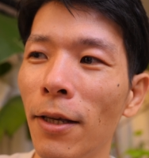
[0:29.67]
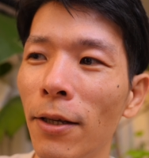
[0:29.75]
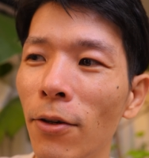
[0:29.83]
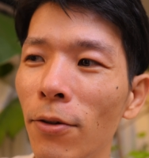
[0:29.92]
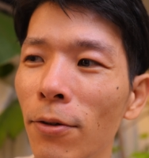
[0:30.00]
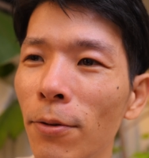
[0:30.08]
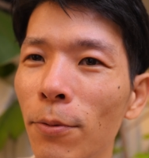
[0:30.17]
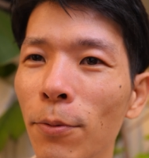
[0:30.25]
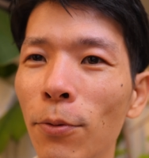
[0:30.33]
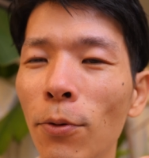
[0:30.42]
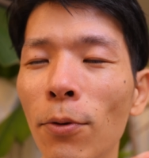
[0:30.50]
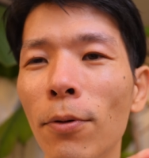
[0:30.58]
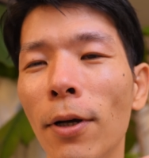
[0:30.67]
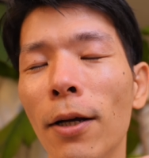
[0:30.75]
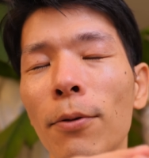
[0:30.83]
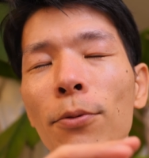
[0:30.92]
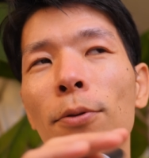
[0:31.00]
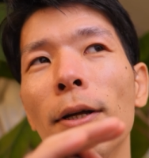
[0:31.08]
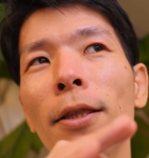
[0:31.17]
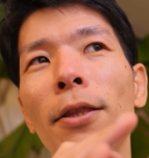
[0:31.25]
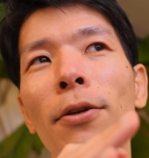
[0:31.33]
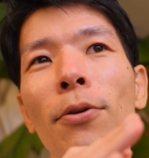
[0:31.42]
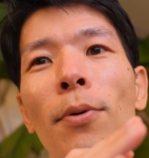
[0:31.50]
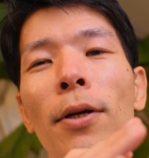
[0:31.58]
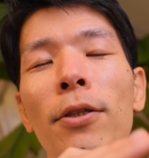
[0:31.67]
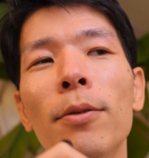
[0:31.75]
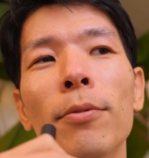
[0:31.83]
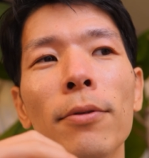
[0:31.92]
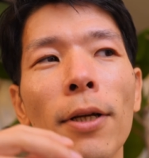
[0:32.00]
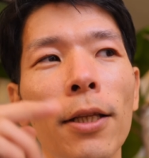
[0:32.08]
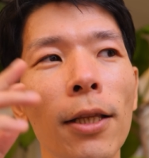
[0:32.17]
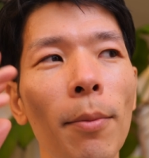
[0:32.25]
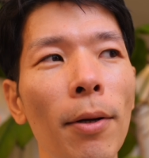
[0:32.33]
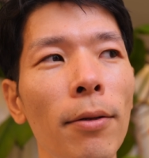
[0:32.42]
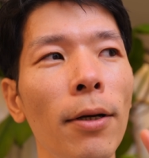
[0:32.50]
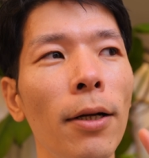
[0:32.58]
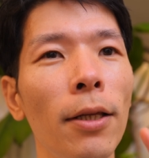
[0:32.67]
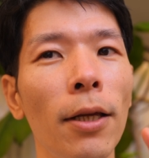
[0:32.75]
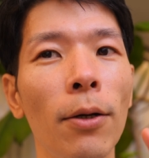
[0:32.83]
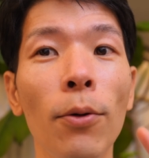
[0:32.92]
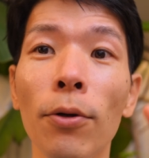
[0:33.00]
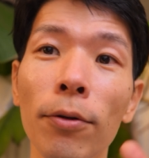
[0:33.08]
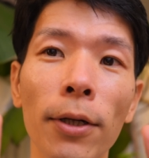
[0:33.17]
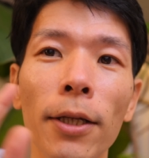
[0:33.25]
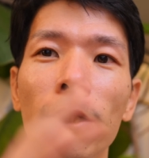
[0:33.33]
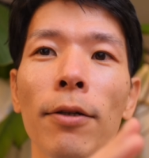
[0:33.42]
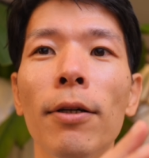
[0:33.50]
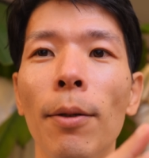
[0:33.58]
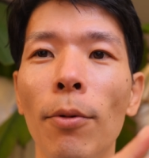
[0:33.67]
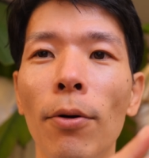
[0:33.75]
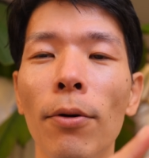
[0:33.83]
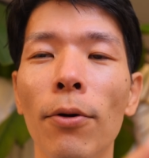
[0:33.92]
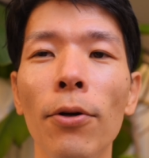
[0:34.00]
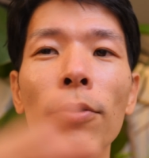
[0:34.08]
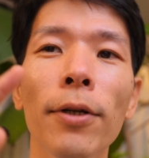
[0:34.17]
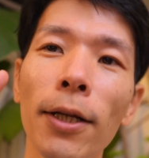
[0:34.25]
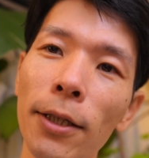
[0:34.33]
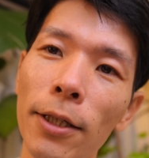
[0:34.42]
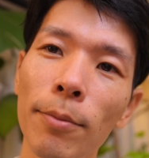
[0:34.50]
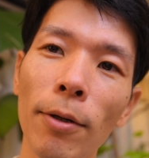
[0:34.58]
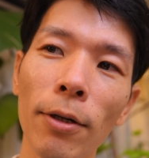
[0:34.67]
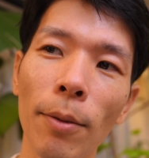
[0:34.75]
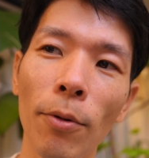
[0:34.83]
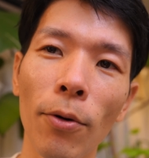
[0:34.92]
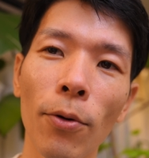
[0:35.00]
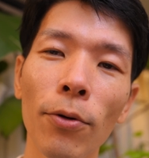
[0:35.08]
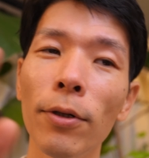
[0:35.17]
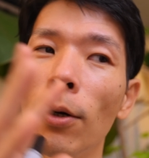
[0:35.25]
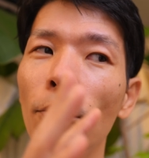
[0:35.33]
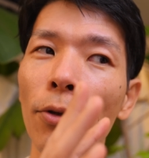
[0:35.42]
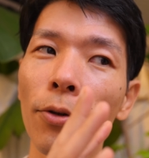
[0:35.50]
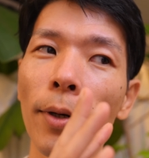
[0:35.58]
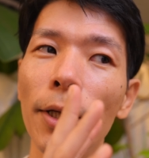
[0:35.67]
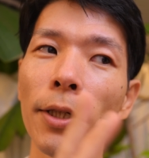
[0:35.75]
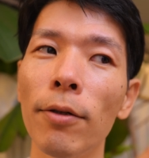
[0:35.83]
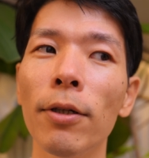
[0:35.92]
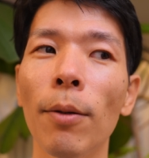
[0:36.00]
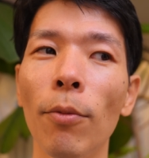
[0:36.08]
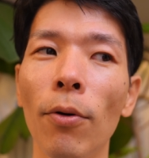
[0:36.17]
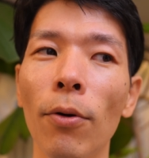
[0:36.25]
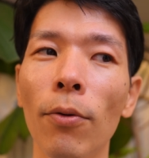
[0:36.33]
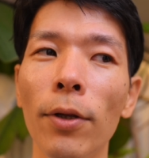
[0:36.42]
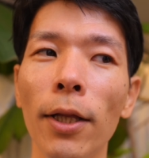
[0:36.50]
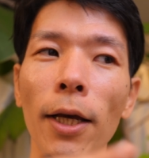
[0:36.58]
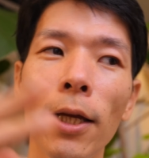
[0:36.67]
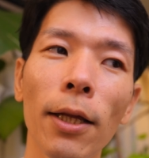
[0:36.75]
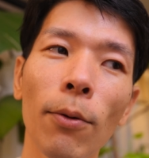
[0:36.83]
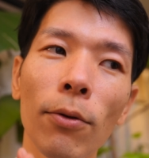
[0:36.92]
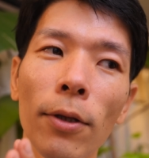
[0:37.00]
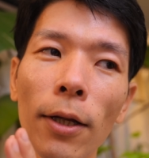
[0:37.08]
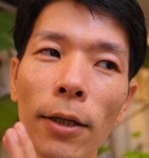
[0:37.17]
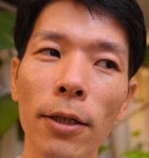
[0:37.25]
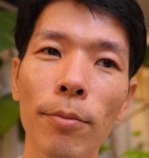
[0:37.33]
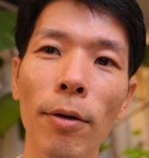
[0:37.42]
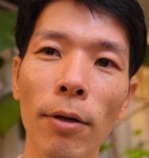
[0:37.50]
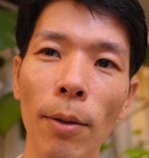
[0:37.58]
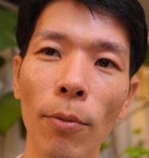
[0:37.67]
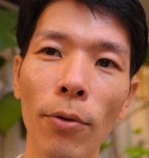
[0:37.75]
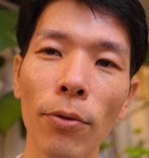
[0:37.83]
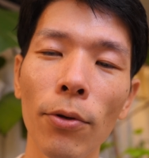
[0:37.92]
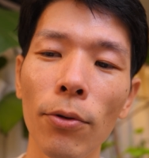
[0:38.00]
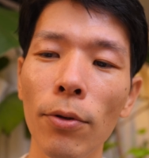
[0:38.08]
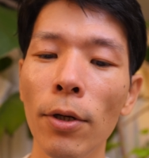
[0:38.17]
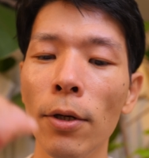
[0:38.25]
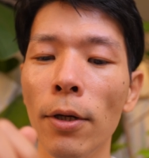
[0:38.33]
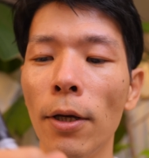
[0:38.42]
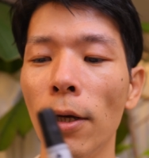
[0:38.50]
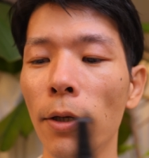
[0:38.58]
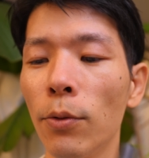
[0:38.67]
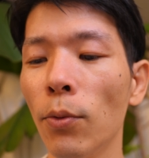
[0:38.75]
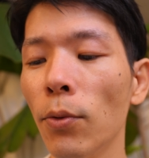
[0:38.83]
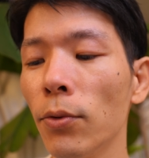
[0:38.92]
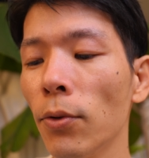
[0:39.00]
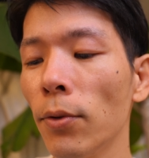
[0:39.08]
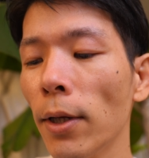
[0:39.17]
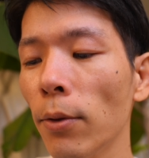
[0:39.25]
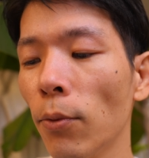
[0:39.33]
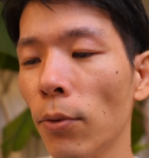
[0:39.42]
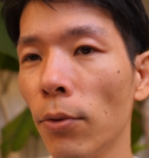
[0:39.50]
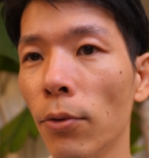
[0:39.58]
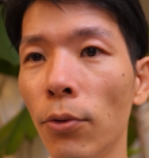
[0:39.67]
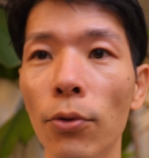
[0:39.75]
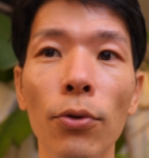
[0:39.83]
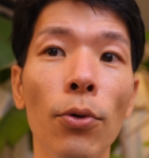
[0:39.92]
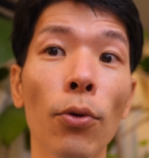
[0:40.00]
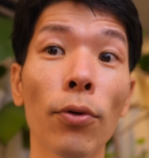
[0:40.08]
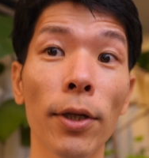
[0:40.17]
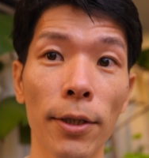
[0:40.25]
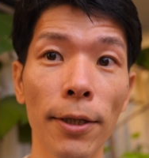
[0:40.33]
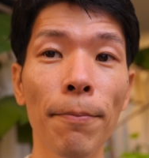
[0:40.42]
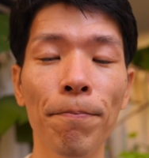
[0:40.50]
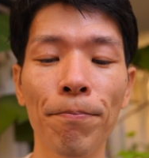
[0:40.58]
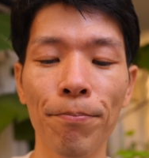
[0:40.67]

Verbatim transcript: 結局、その不安っていうのは自分の頭の中でこういう風になっちゃうかも、こういう風になってしまうかも、こういうようなこと言われちゃうかも、こんな大変なことになってしまうかもっていう、えー、想像だということですね。